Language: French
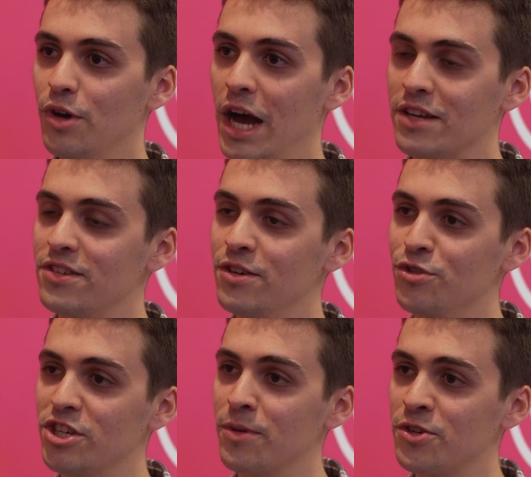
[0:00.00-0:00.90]
axé
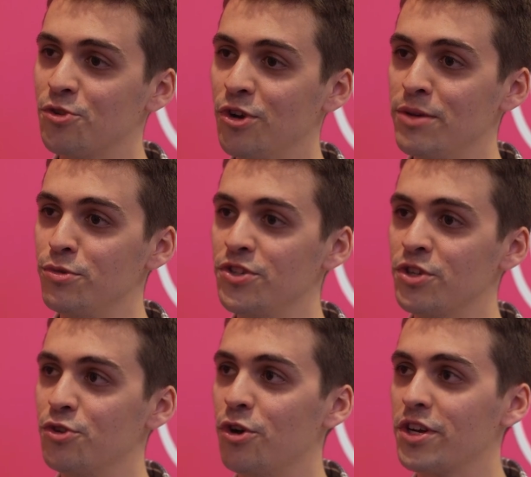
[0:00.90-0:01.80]
uniquement sur les
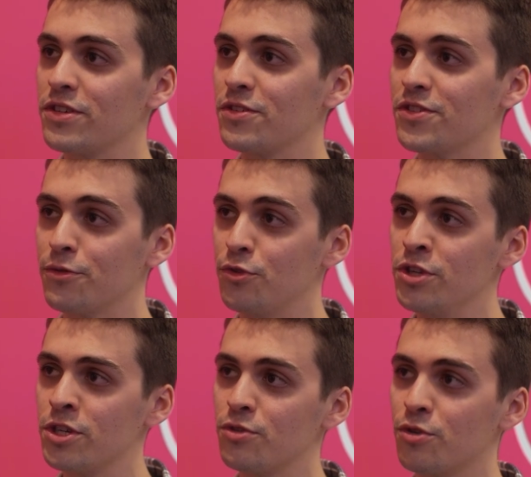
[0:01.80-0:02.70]
musiques de l'orchestre symphonique,